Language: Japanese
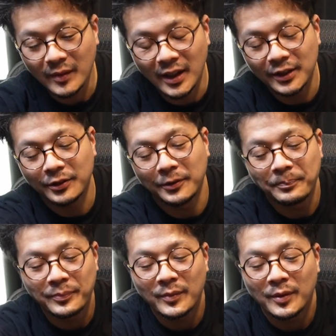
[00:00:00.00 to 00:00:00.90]
あの
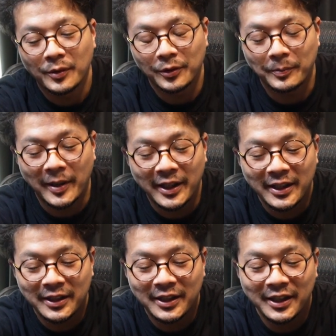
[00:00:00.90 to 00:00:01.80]
ほんと
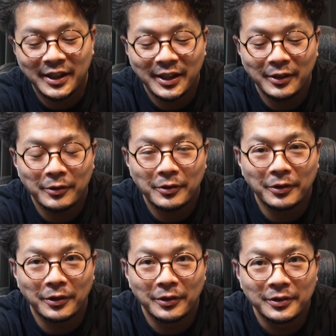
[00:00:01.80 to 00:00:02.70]
ペリカンギリギリを
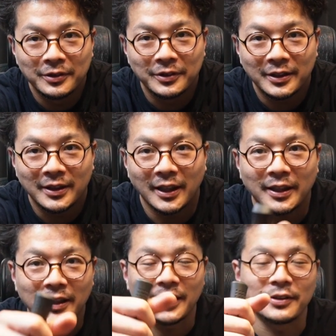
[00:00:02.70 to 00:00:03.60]
こう
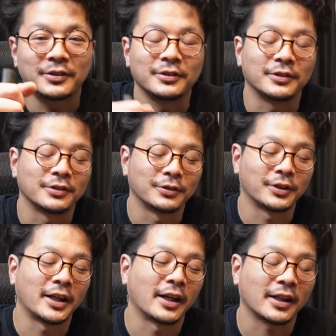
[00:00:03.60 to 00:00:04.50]
叩いてくの
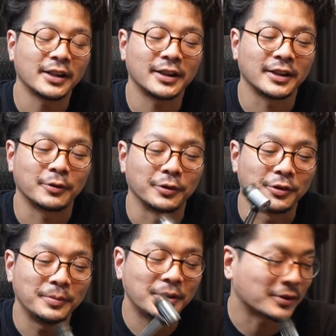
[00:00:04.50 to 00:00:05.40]
でかなりこう
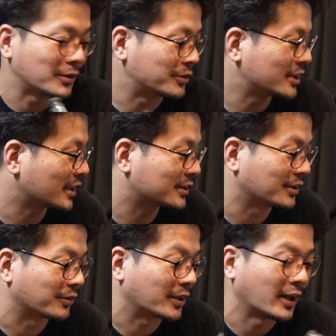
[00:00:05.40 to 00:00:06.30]
指とか打ちやす
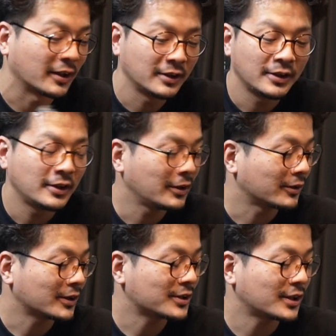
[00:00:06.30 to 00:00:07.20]
いので
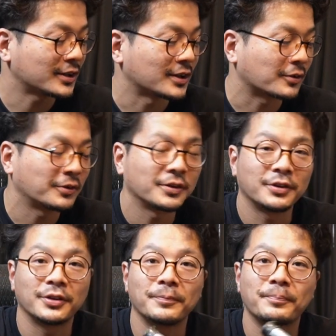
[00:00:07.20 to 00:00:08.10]
私はですねこう
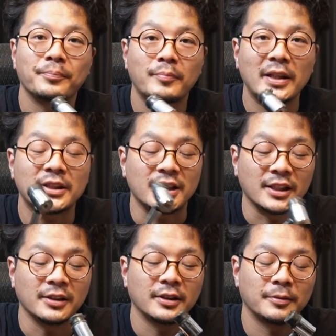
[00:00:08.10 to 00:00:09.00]
いう
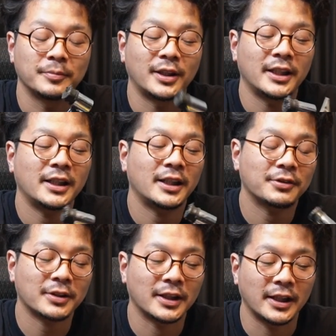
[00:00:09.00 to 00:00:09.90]
ペンチプライヤー
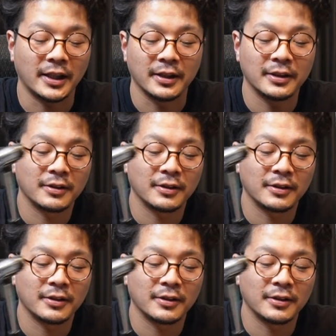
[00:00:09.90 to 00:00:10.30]
とかで